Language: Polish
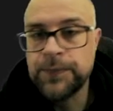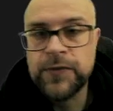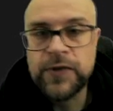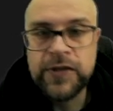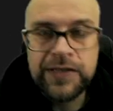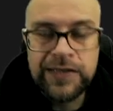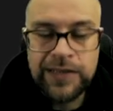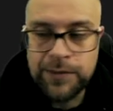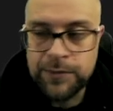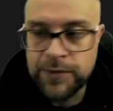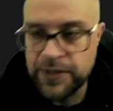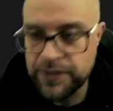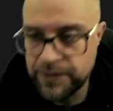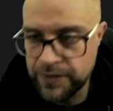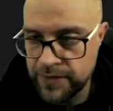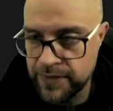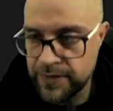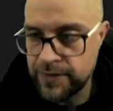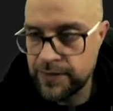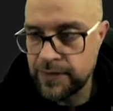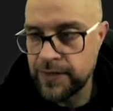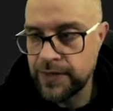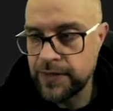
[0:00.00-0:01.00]
i tam jeden
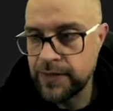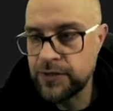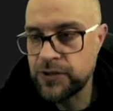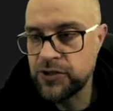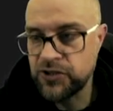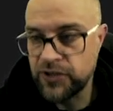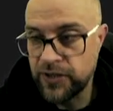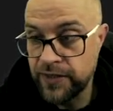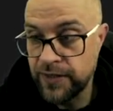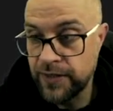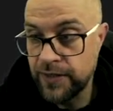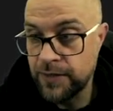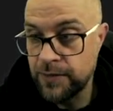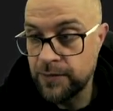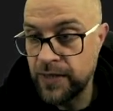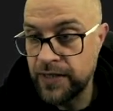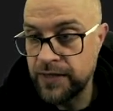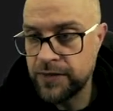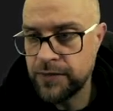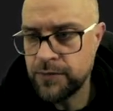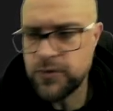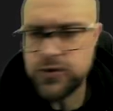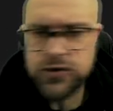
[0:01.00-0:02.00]
string, cztery
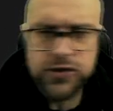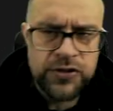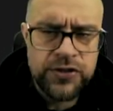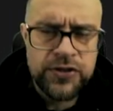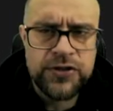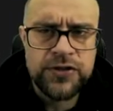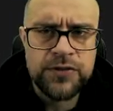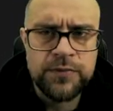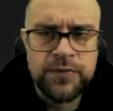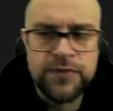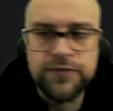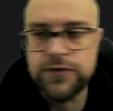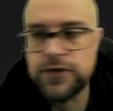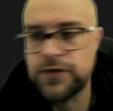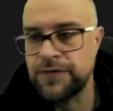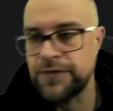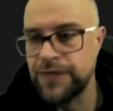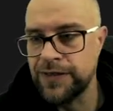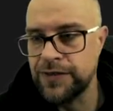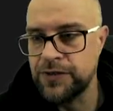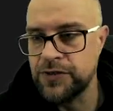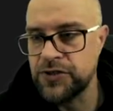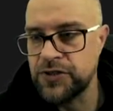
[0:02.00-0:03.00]
elementy. Możecie sobie
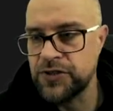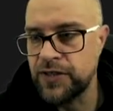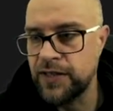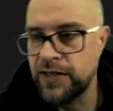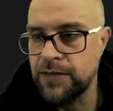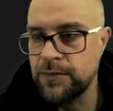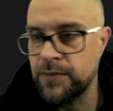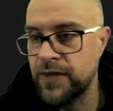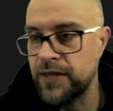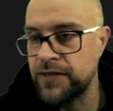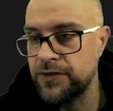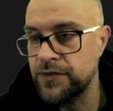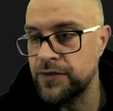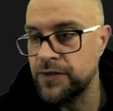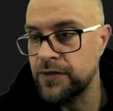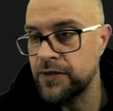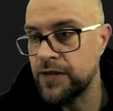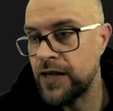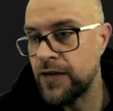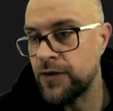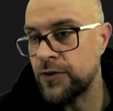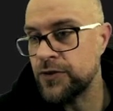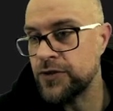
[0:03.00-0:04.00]
wyświetlić te elementy,
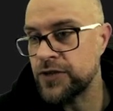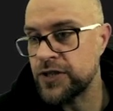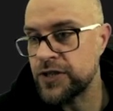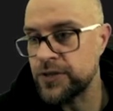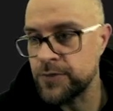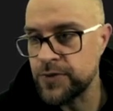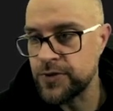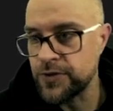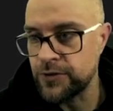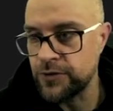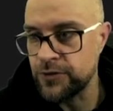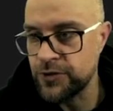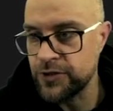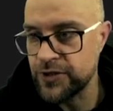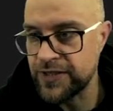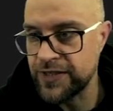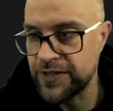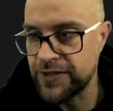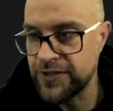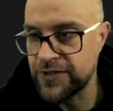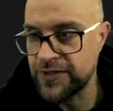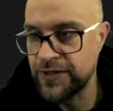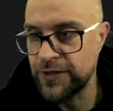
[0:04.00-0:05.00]
a chociażby
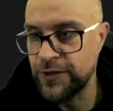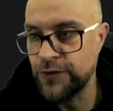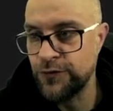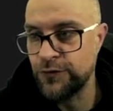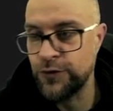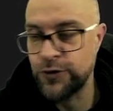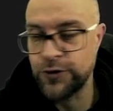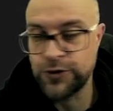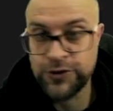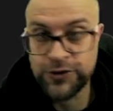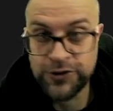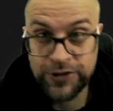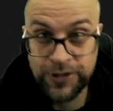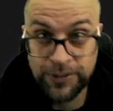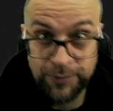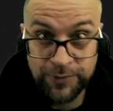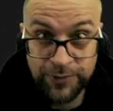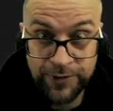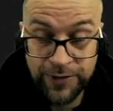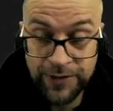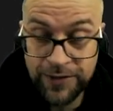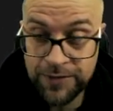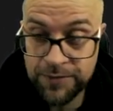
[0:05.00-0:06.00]
skorzystać z tego for each
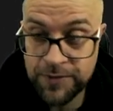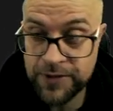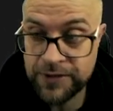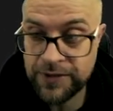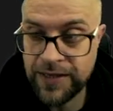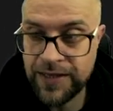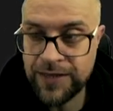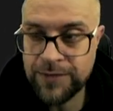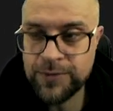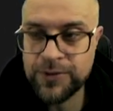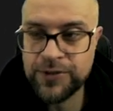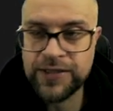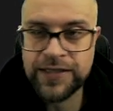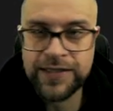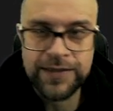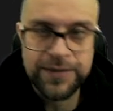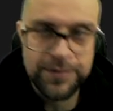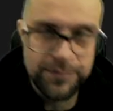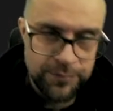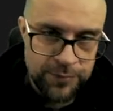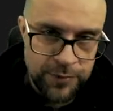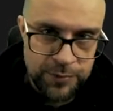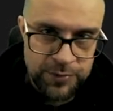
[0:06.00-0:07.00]
tuple element, albo tak
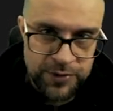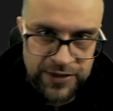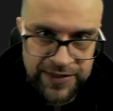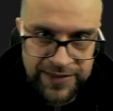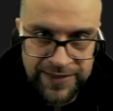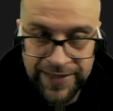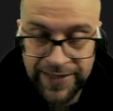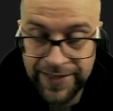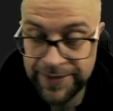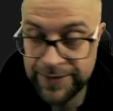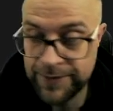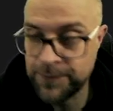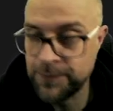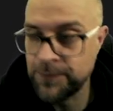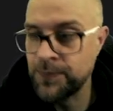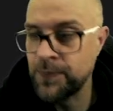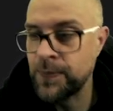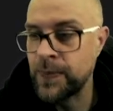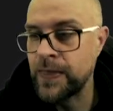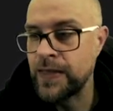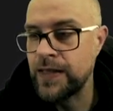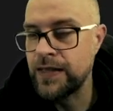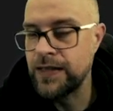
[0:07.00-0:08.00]
poprzez get.
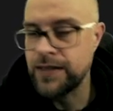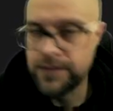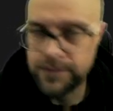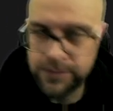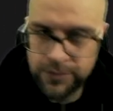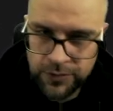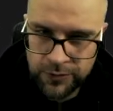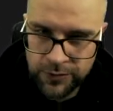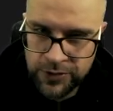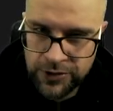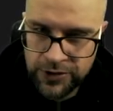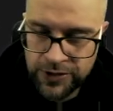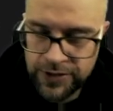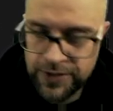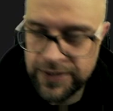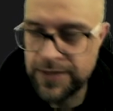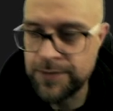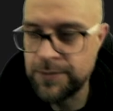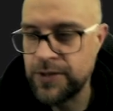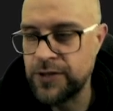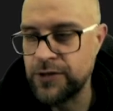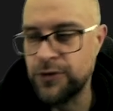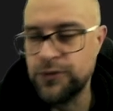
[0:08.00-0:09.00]
Są jeszcze inne
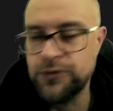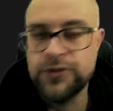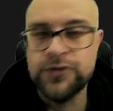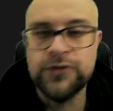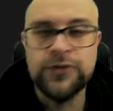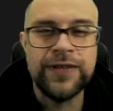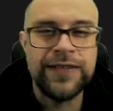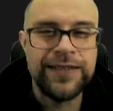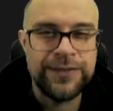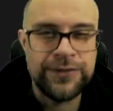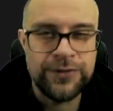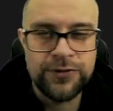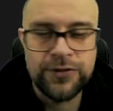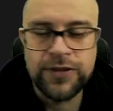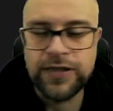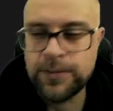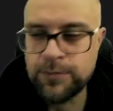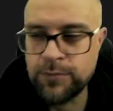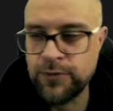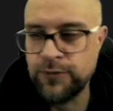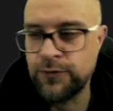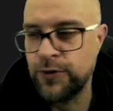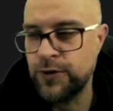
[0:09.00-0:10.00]
metody, no ale to tak
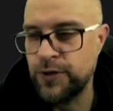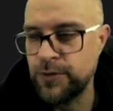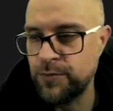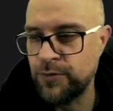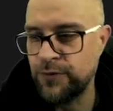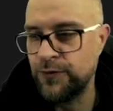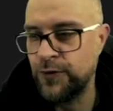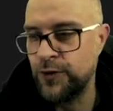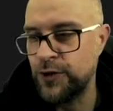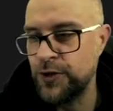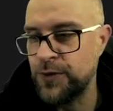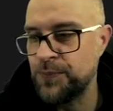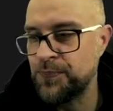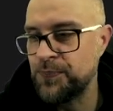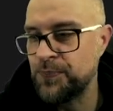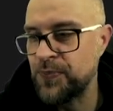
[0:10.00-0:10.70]
powoli, powoli.